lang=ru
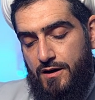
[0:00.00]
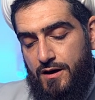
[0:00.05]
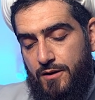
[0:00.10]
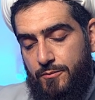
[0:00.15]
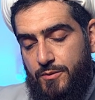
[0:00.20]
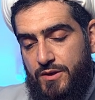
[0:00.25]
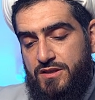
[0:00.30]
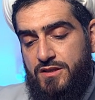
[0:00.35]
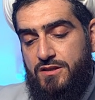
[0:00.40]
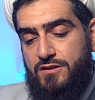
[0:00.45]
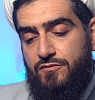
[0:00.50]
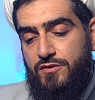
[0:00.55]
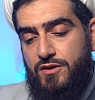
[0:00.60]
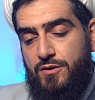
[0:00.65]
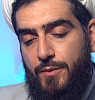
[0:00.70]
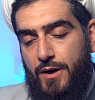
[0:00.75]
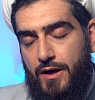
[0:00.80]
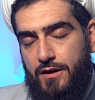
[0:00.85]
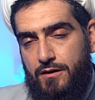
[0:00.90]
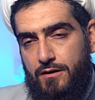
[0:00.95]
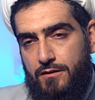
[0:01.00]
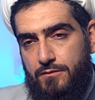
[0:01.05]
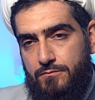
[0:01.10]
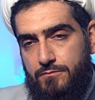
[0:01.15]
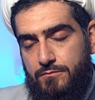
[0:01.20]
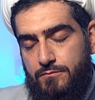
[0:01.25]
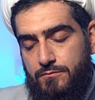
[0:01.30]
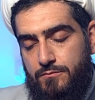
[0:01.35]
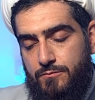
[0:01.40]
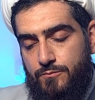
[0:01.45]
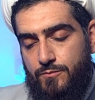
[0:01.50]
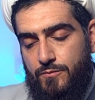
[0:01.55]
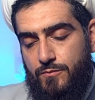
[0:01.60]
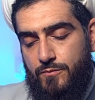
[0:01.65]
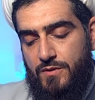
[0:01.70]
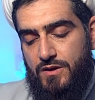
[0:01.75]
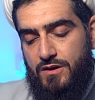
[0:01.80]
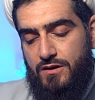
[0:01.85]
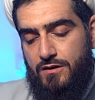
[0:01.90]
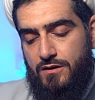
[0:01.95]
Обратите внимание,
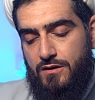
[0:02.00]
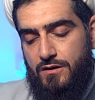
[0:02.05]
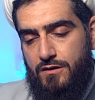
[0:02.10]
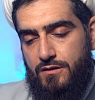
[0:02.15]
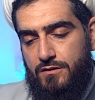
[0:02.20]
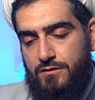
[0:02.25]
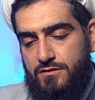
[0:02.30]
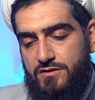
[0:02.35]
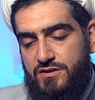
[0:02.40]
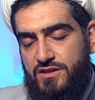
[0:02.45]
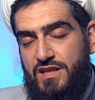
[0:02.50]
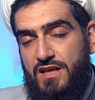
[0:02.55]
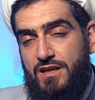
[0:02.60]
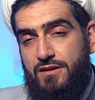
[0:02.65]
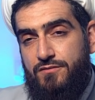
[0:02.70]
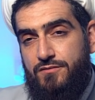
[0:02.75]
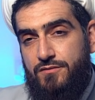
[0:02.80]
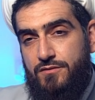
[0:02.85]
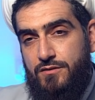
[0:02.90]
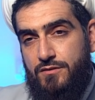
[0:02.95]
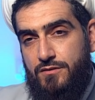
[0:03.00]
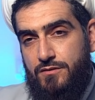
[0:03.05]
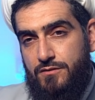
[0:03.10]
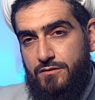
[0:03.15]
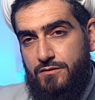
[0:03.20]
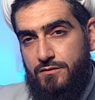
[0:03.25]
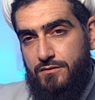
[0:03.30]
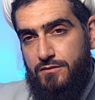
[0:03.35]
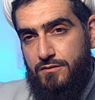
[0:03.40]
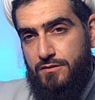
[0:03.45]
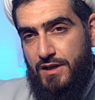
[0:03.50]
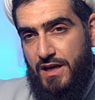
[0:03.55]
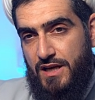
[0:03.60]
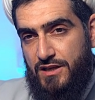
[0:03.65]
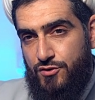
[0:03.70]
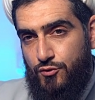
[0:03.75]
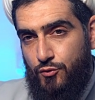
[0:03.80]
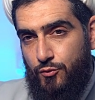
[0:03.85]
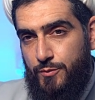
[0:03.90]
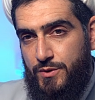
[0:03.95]
э, те
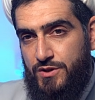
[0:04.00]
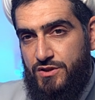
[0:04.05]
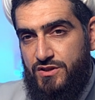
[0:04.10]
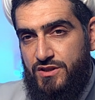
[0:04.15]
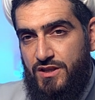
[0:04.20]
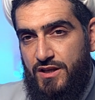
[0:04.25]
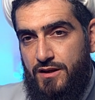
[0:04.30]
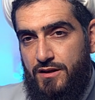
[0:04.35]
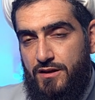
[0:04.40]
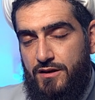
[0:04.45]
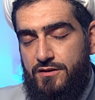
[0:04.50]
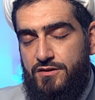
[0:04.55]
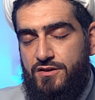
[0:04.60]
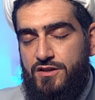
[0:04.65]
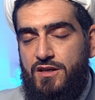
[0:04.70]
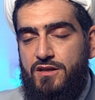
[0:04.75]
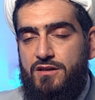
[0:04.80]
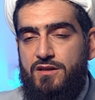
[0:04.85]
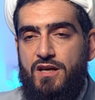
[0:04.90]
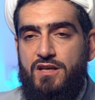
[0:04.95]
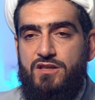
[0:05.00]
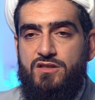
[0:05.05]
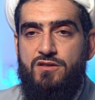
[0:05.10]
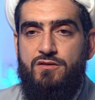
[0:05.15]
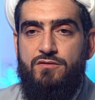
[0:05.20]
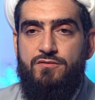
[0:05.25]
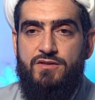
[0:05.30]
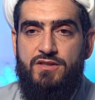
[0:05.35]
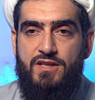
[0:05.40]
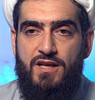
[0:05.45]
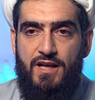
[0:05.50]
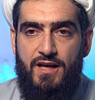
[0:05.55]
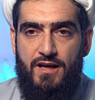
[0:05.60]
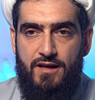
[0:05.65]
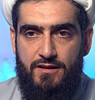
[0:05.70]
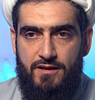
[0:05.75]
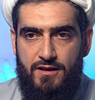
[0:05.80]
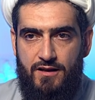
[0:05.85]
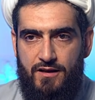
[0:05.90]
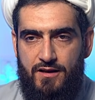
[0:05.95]
наши убеждения, те наши
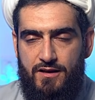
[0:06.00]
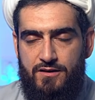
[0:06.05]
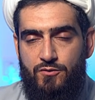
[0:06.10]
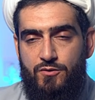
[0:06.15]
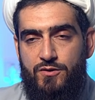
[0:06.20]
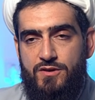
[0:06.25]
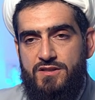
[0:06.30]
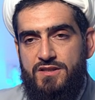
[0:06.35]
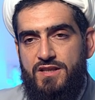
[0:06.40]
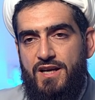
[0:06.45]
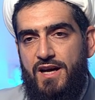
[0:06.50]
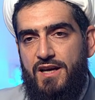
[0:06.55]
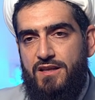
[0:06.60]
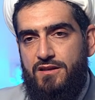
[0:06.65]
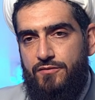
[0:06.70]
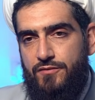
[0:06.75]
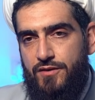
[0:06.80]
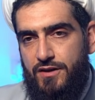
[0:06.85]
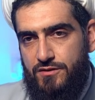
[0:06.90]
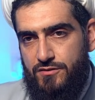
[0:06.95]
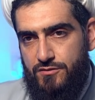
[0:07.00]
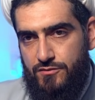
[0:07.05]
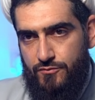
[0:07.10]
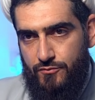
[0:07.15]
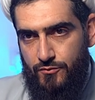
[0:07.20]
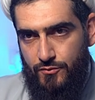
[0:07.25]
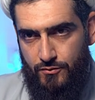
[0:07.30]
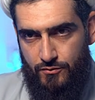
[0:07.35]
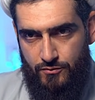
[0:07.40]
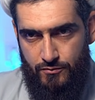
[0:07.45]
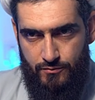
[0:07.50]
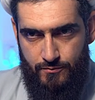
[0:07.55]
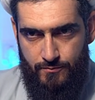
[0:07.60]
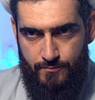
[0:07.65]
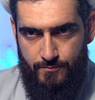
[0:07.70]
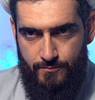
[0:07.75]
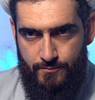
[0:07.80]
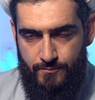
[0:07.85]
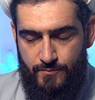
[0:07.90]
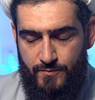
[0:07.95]
взгляды, которые соответствуют
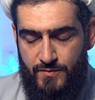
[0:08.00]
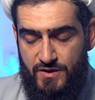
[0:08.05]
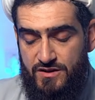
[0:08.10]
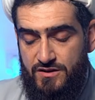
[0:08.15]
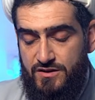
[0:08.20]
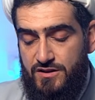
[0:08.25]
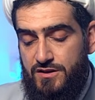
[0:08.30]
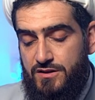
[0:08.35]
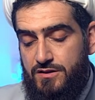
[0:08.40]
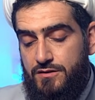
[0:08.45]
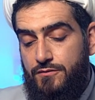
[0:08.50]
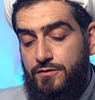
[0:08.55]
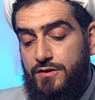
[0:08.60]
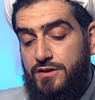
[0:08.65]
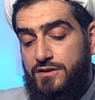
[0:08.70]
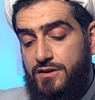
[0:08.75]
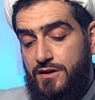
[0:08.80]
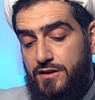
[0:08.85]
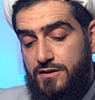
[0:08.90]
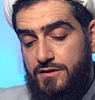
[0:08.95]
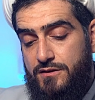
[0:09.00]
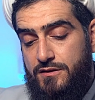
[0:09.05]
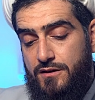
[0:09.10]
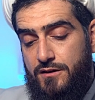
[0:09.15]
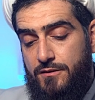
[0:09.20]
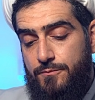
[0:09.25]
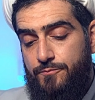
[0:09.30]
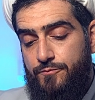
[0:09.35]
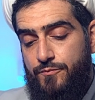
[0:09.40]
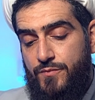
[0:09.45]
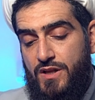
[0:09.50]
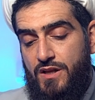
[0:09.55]
действительности,